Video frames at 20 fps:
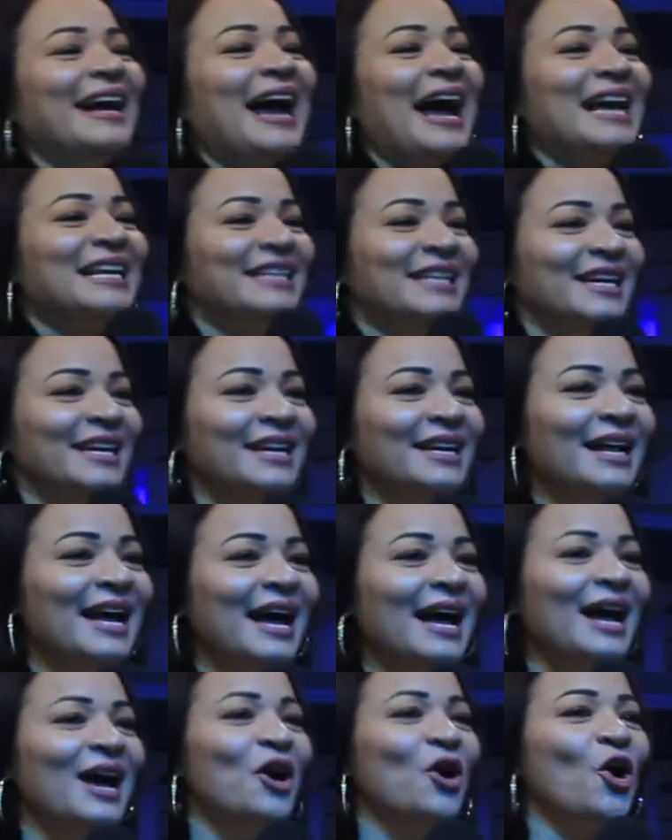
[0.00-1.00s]
¿Gallina
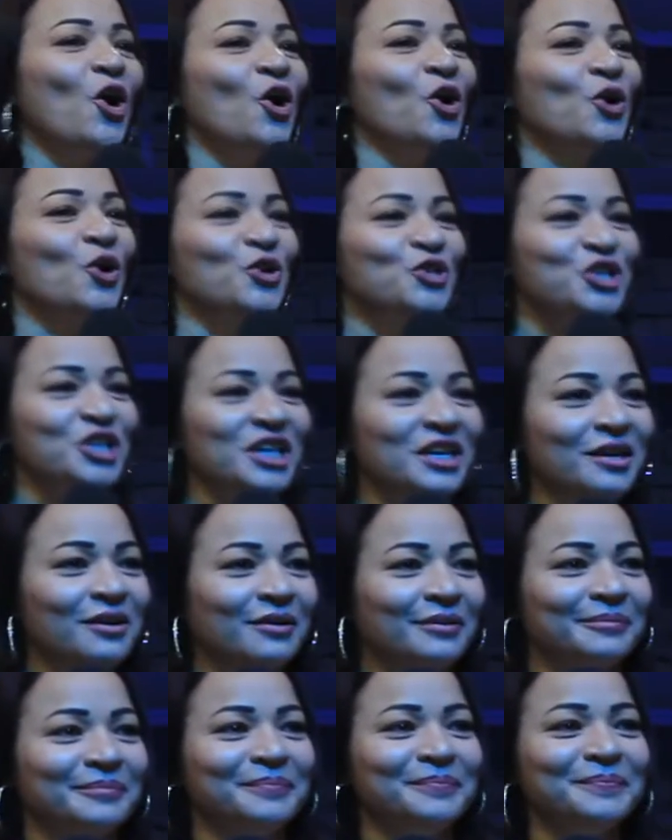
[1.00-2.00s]
o
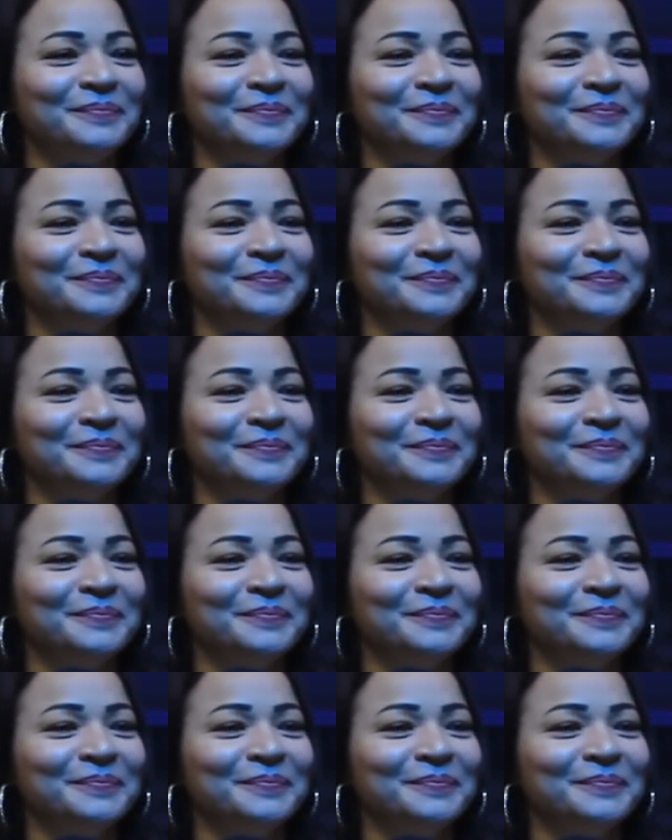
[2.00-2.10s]
cochino?